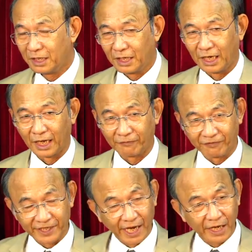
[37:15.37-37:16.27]
là vào
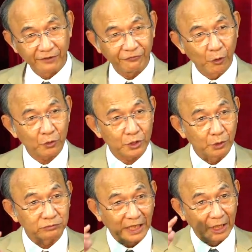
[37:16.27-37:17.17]
giây phút
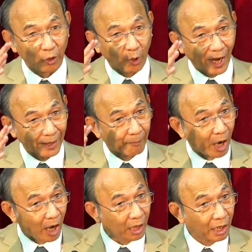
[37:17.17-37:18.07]
chúng ta loại
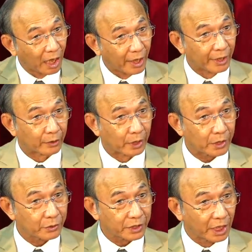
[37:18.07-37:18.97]
bỏ lời của Đức
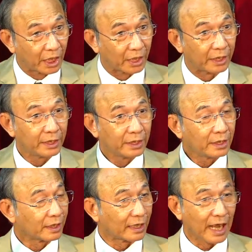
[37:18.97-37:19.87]
Chúa Trời
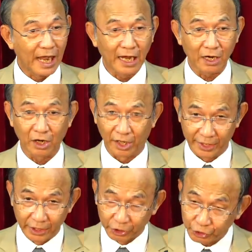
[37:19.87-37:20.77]
ra khỏi
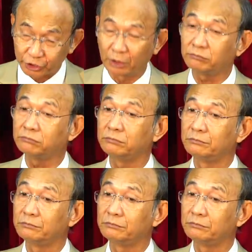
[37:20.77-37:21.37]
đời sống